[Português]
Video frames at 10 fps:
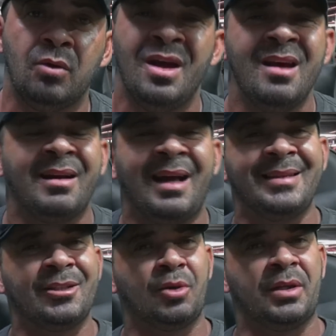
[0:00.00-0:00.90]
Cadê
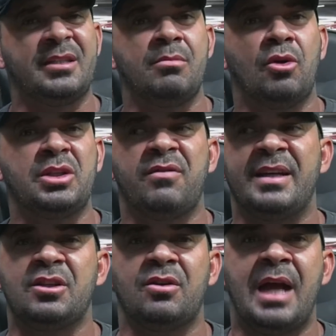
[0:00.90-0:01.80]
todo esse
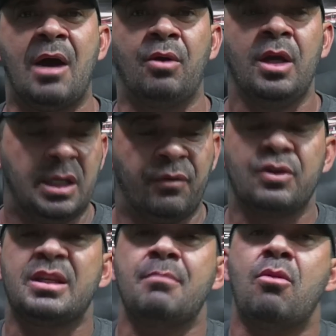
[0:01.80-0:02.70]
motivacional que você
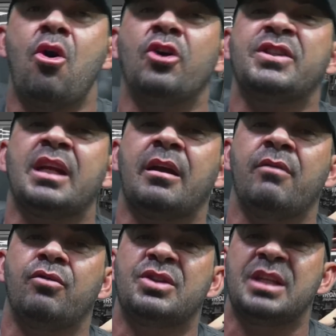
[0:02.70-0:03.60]
mostra quem
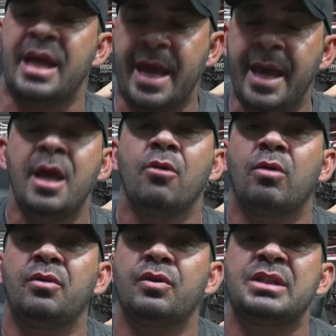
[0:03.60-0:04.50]
você é quando
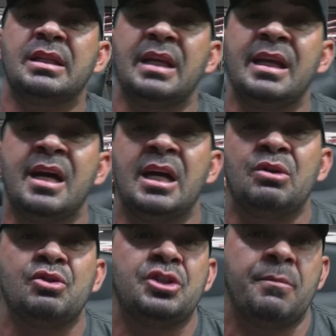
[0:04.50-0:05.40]
você tem anos
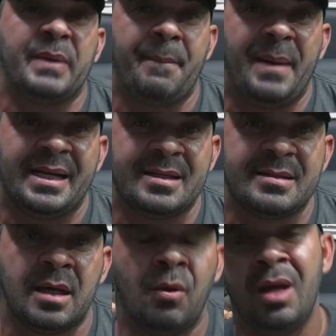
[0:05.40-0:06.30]
de preparação?